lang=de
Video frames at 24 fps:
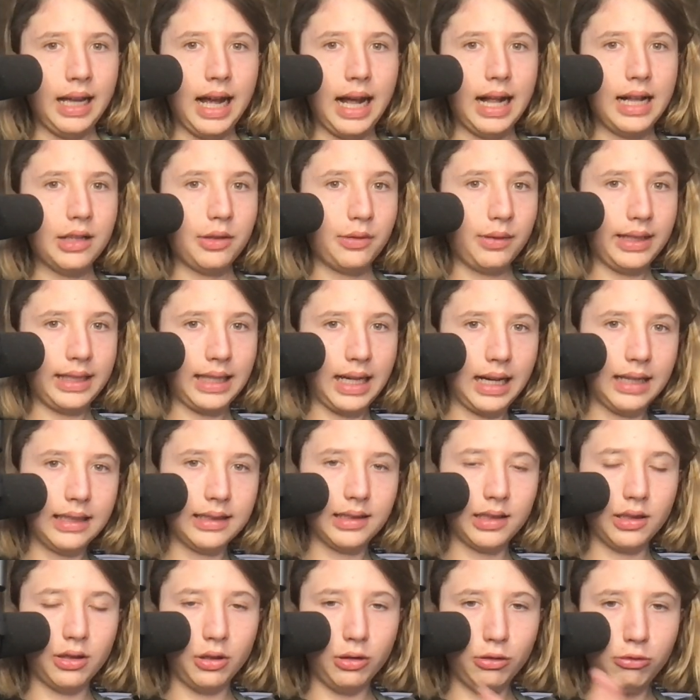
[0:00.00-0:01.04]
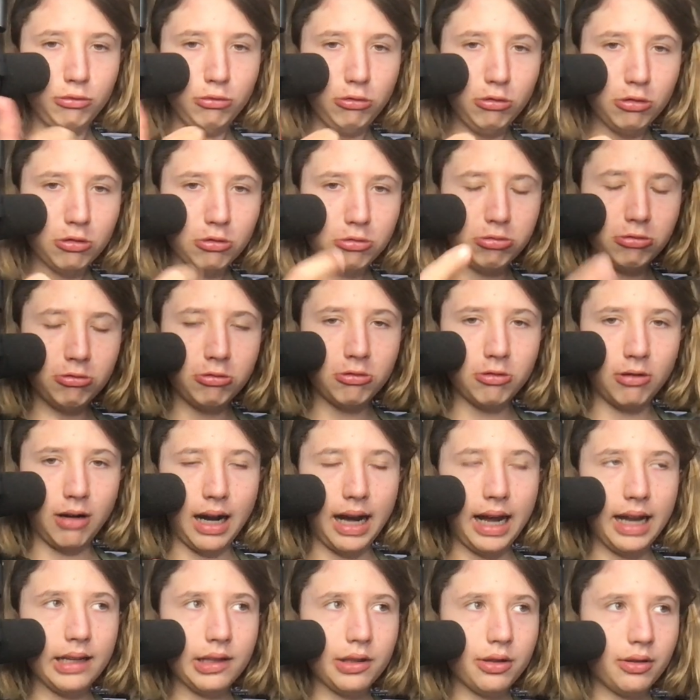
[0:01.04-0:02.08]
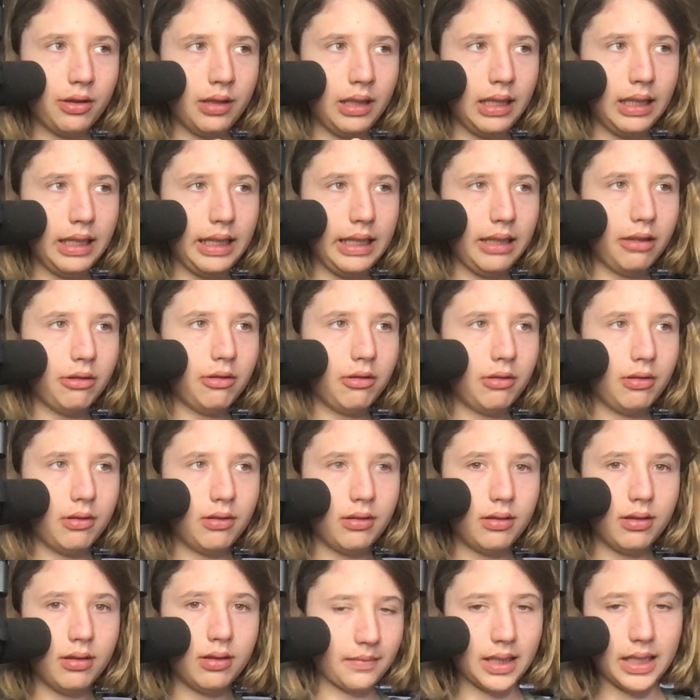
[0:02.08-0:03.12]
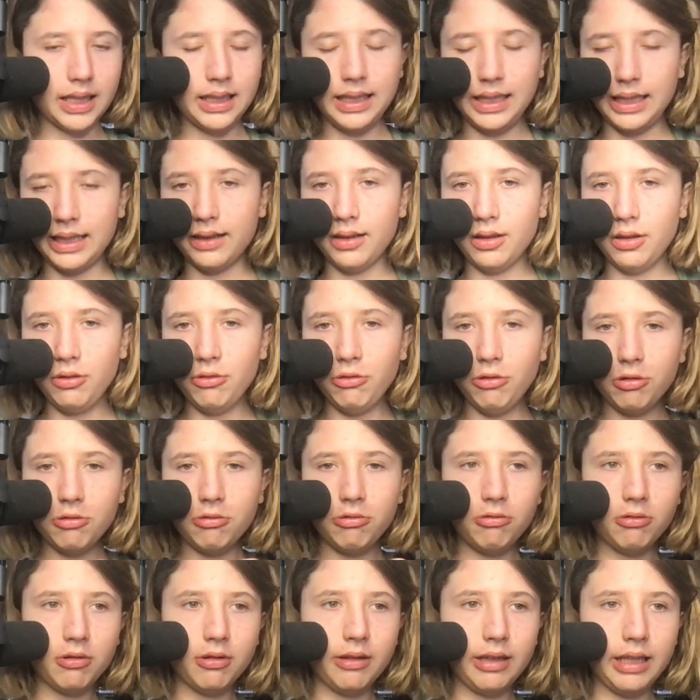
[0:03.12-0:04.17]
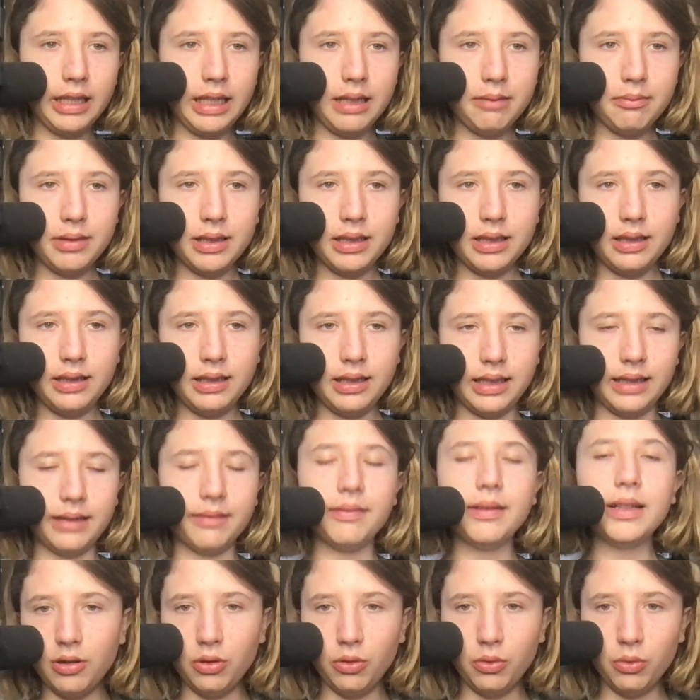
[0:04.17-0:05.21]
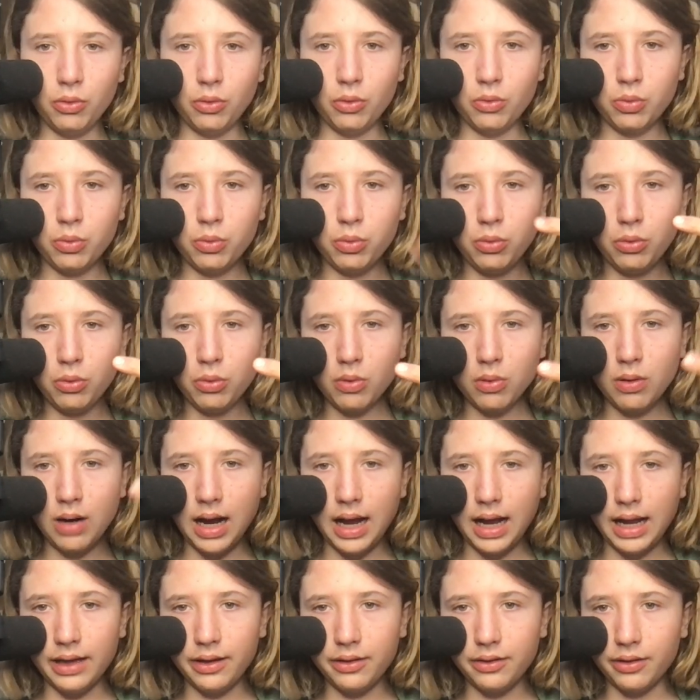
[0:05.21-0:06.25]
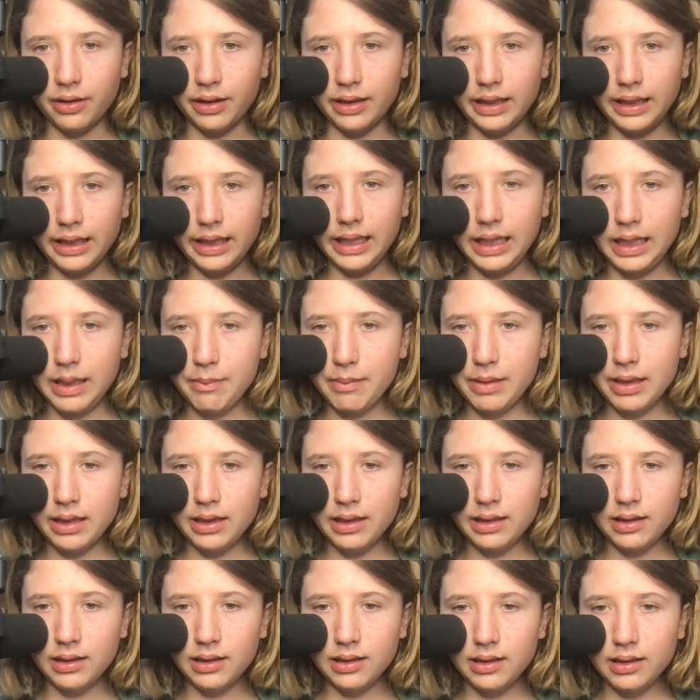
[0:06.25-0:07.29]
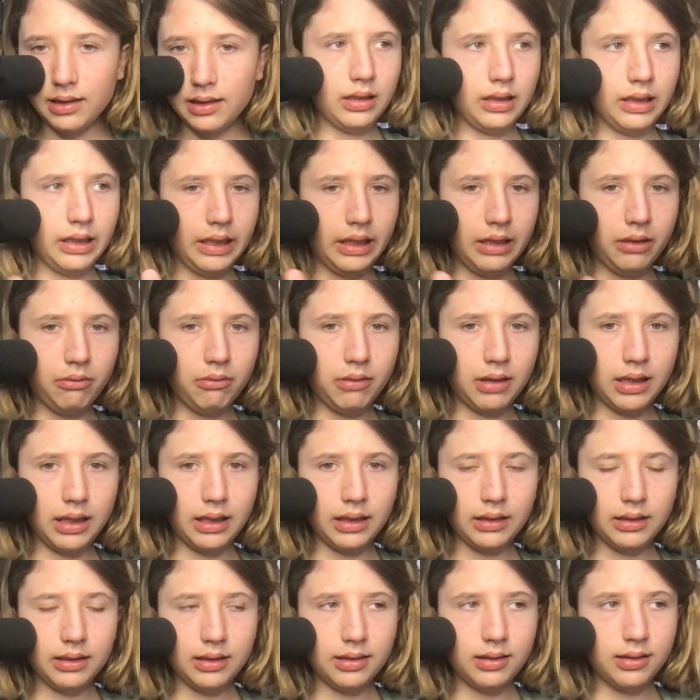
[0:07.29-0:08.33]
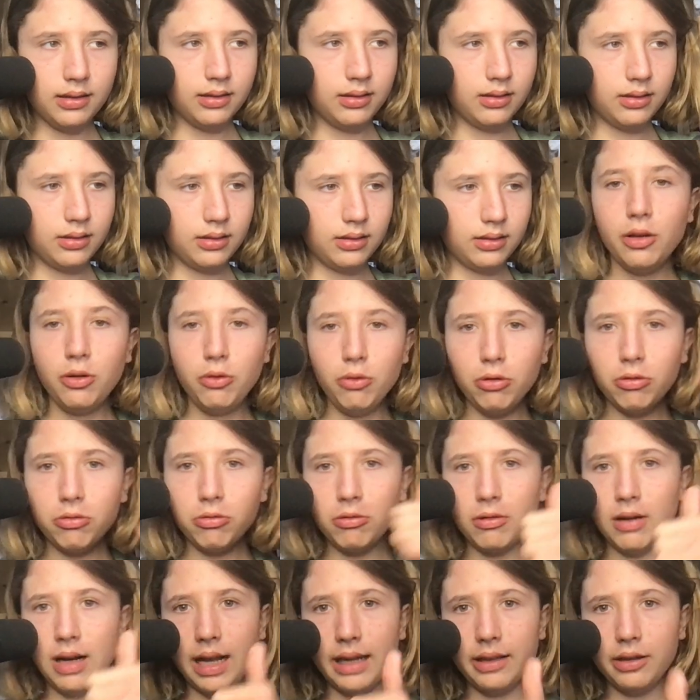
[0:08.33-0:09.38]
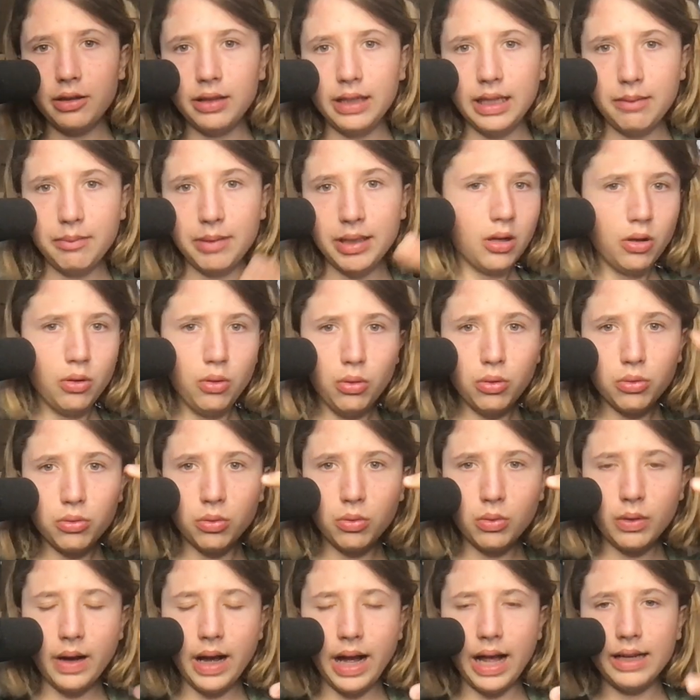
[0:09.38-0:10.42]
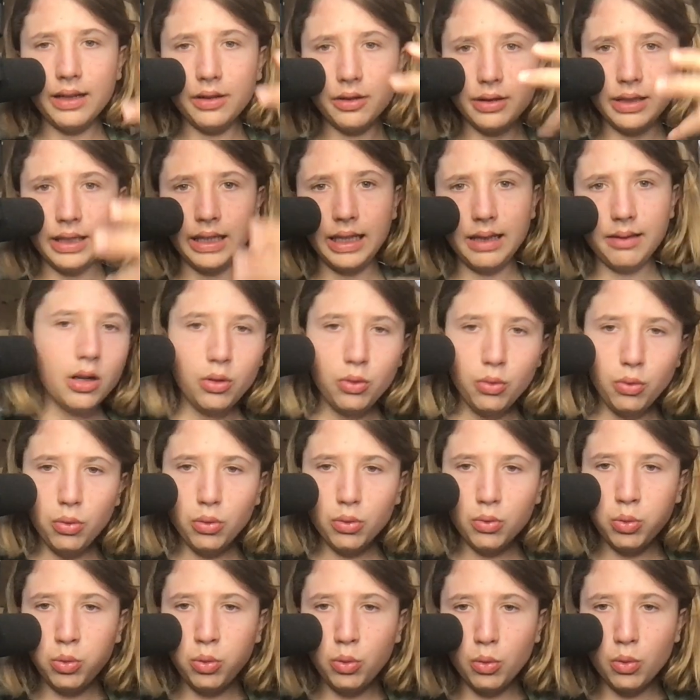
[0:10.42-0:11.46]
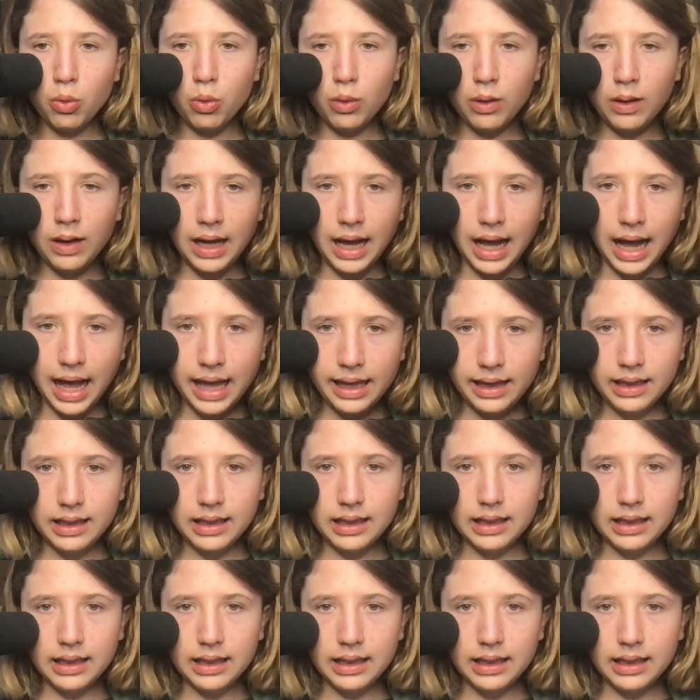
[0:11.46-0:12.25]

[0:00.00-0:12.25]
Also ich heiße Luke, Hugo, Anton, Leo, nee, Luke, Hugo, Emil, nee, Luke, Hugo, Anton, Emil, Eduard, Luke, Hugo, Anton, Emil. Luke, Hugo, Anton, e Luke, Hugo, A